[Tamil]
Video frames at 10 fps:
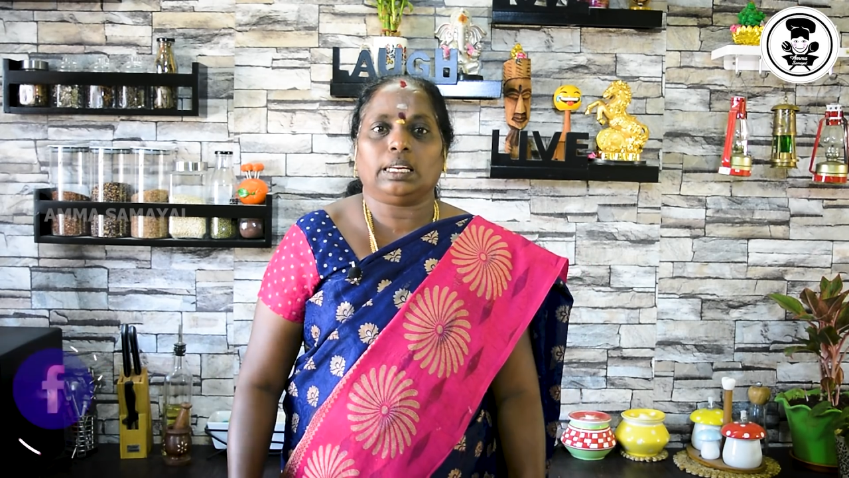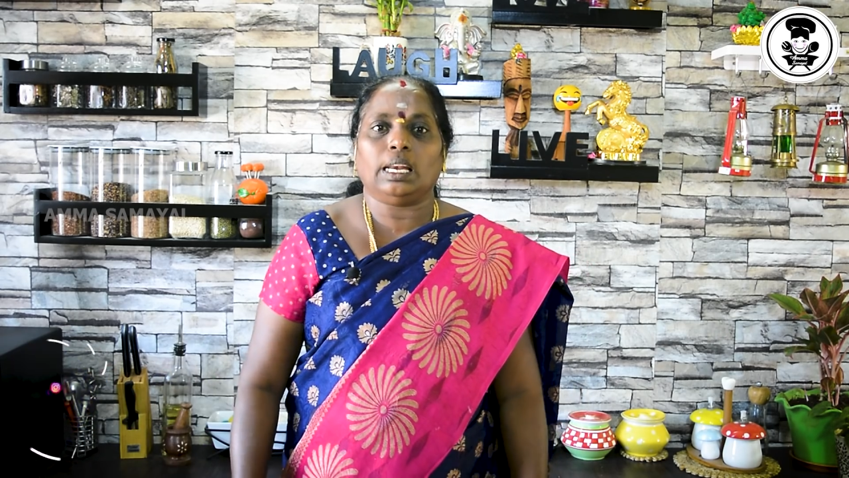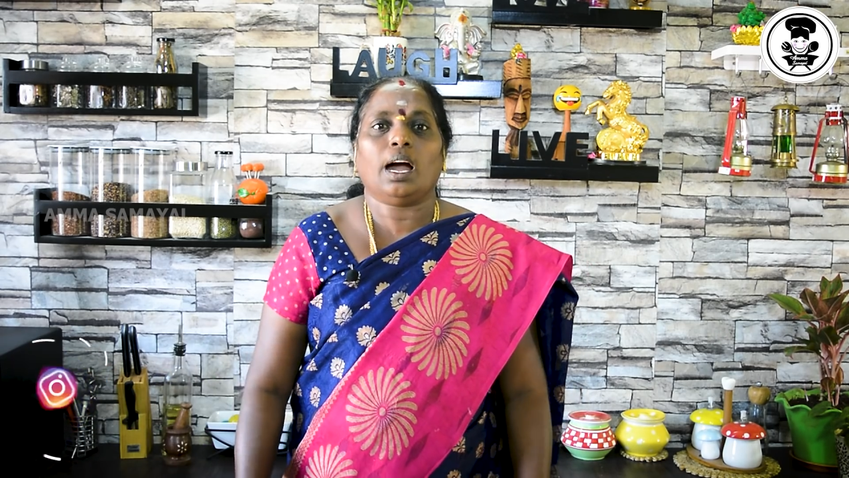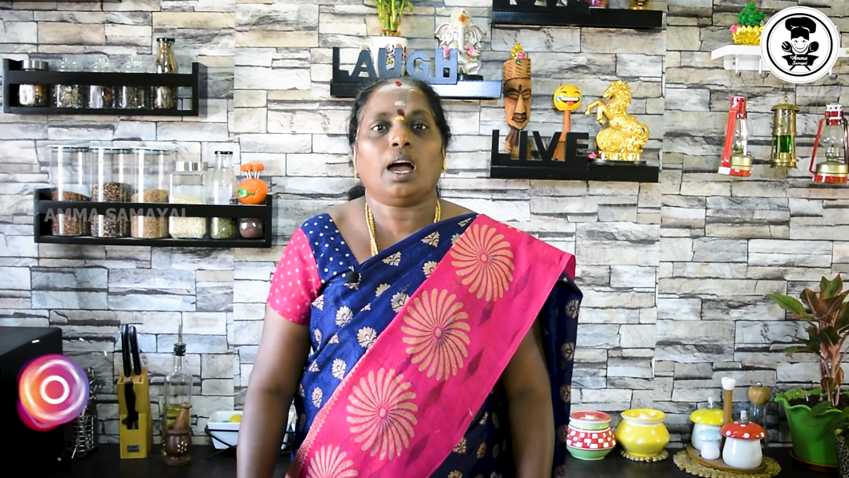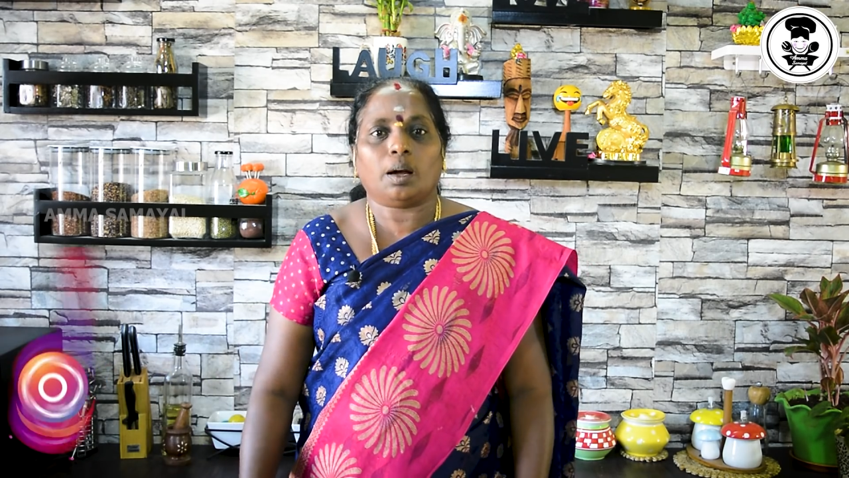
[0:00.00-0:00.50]

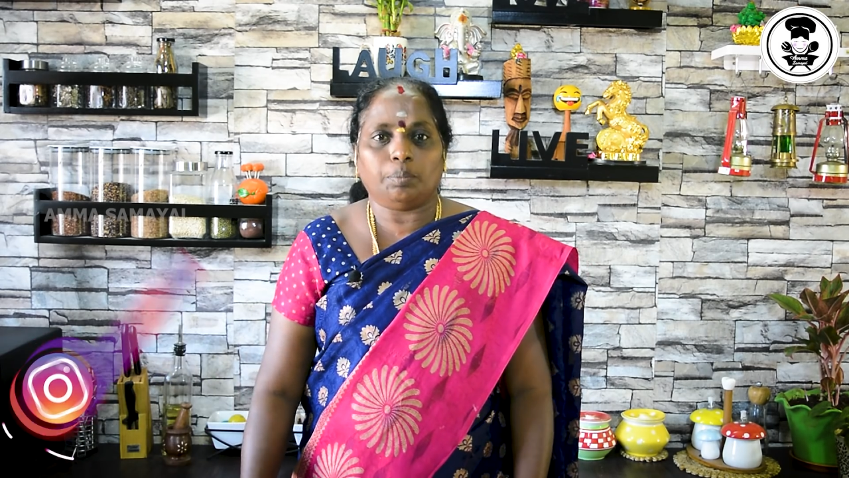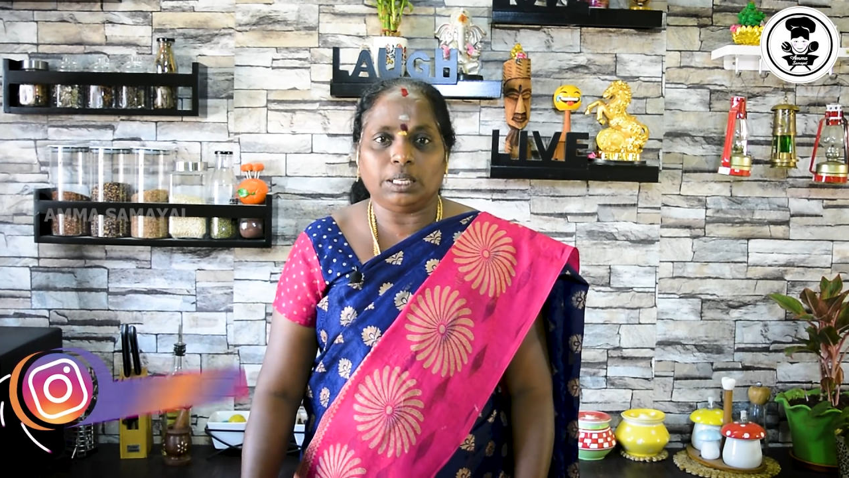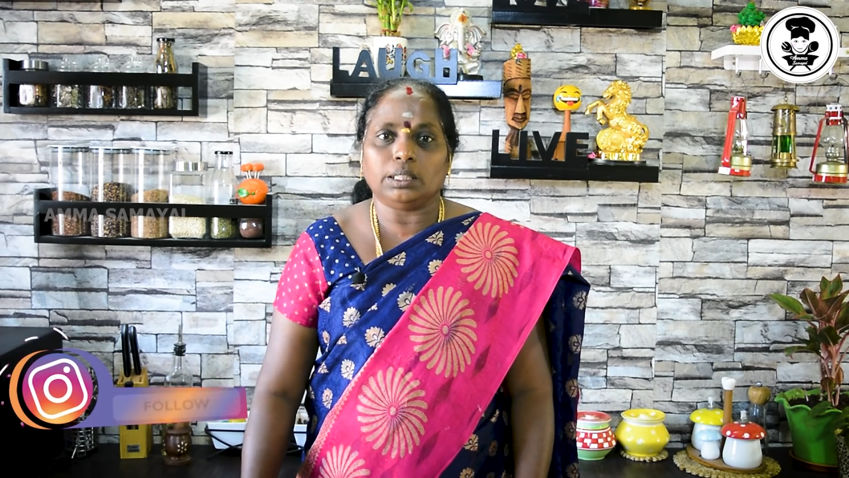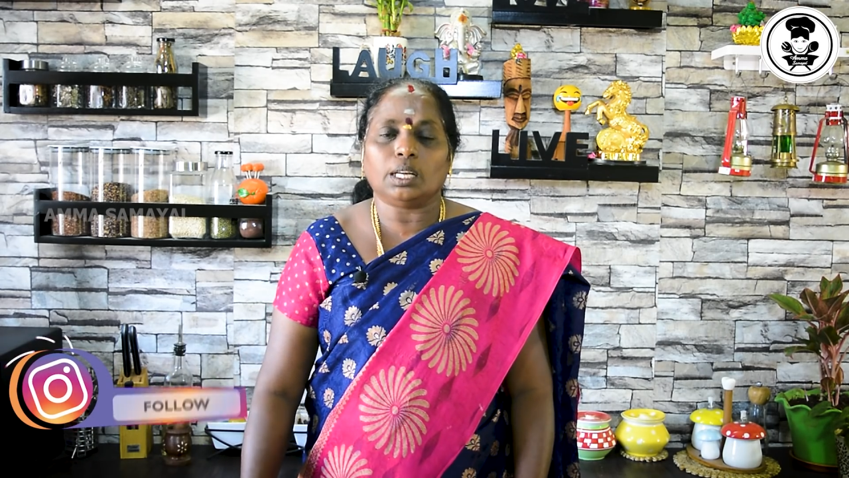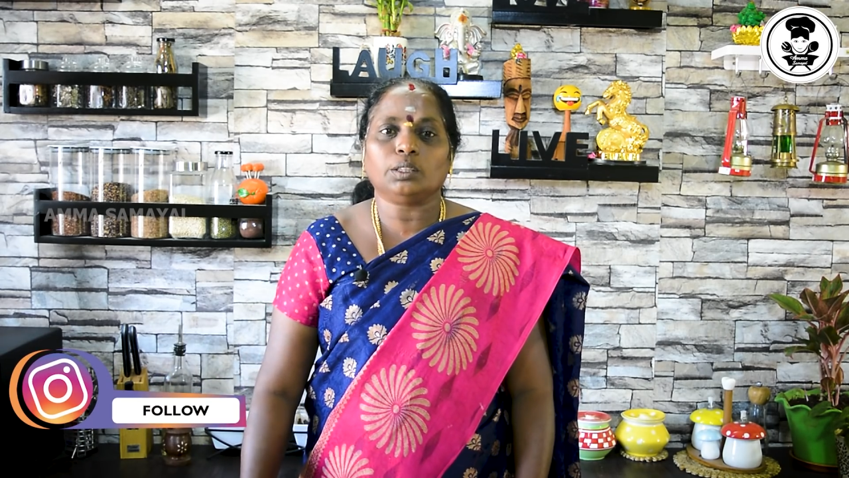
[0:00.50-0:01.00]
இருக்கலாம்
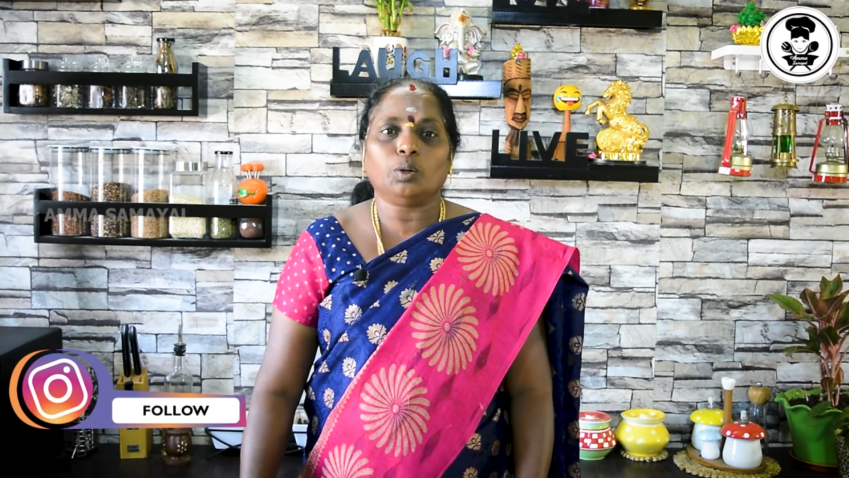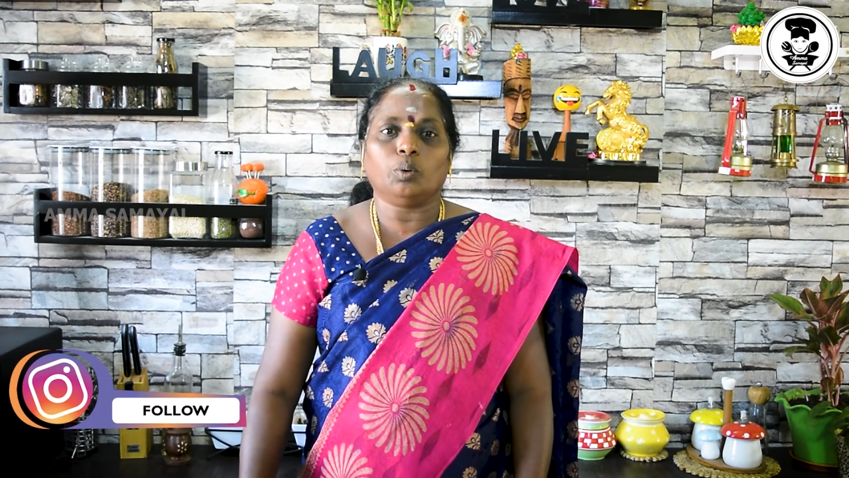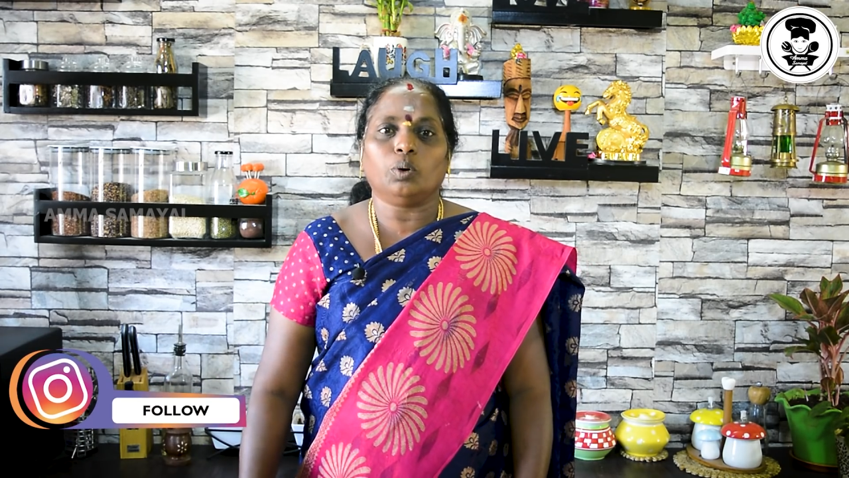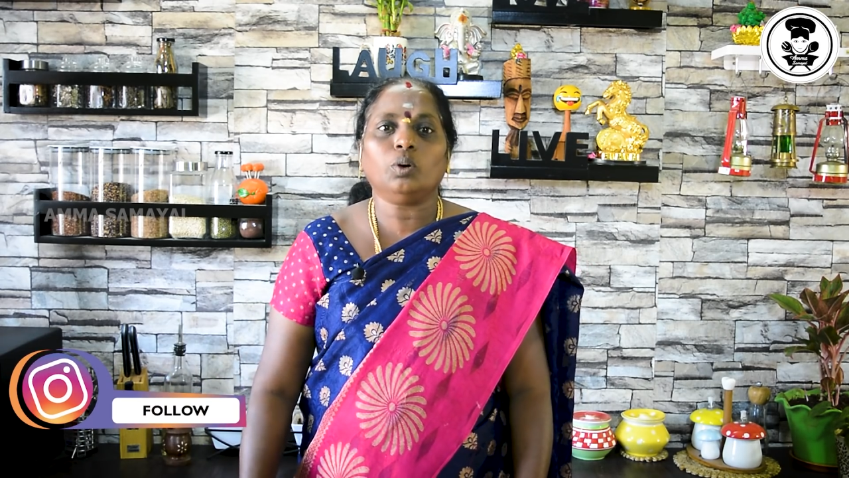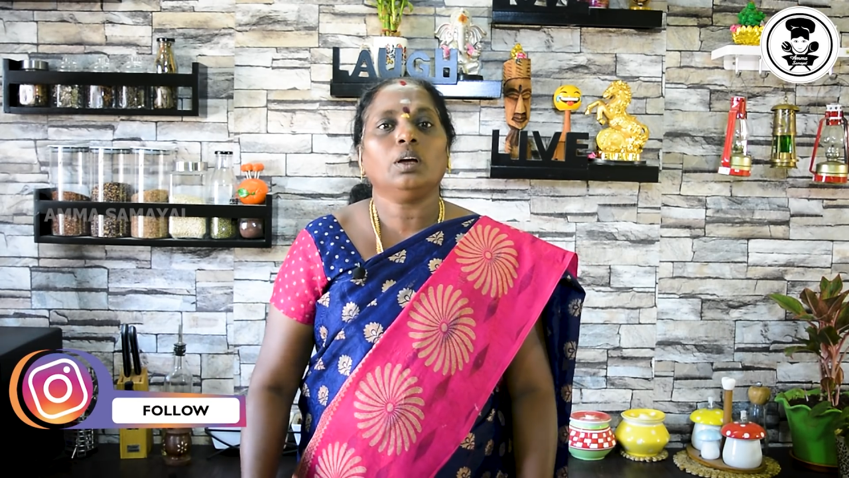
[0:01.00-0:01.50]
அப்படின்னு தான்
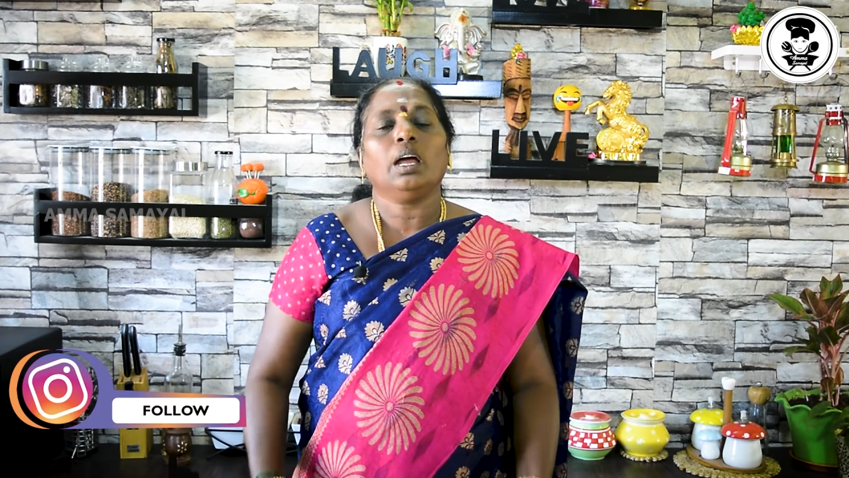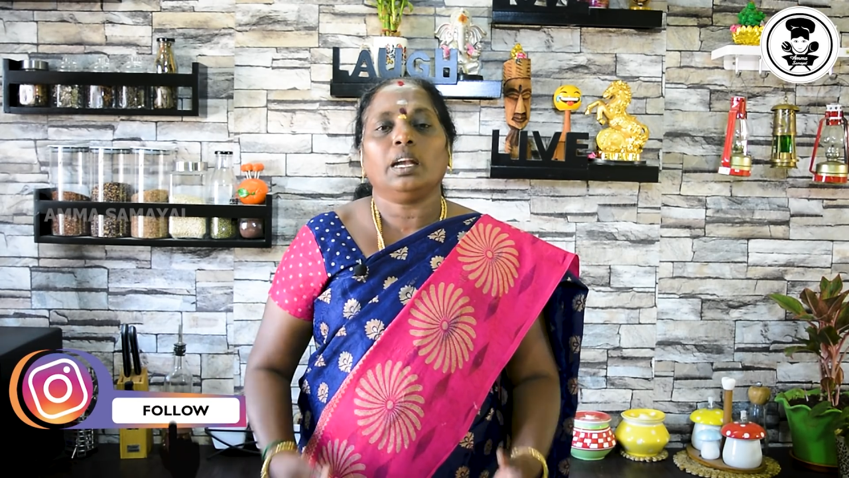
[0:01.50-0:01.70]
தோணும்